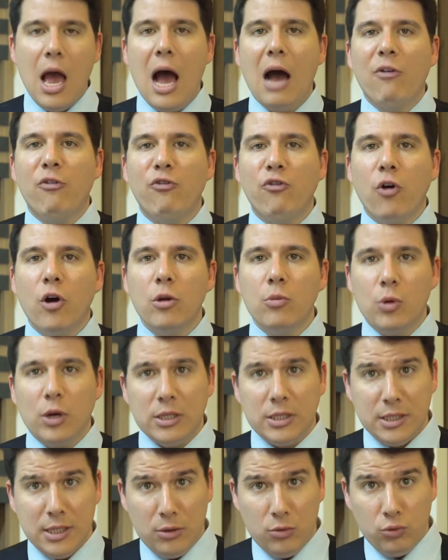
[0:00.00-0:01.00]
A
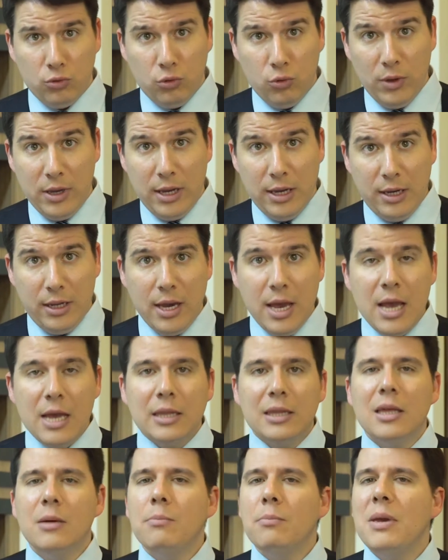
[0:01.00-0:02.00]
fórmula, segundo ele,
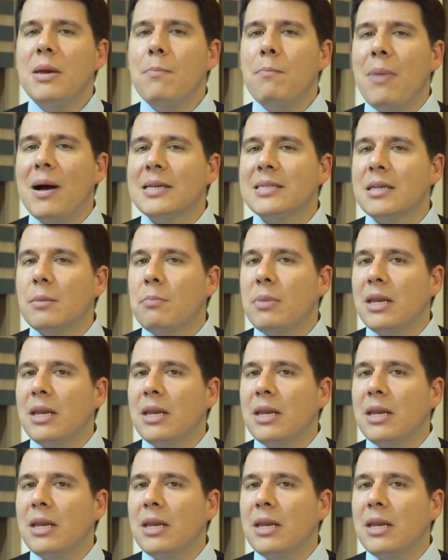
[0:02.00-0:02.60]
também passa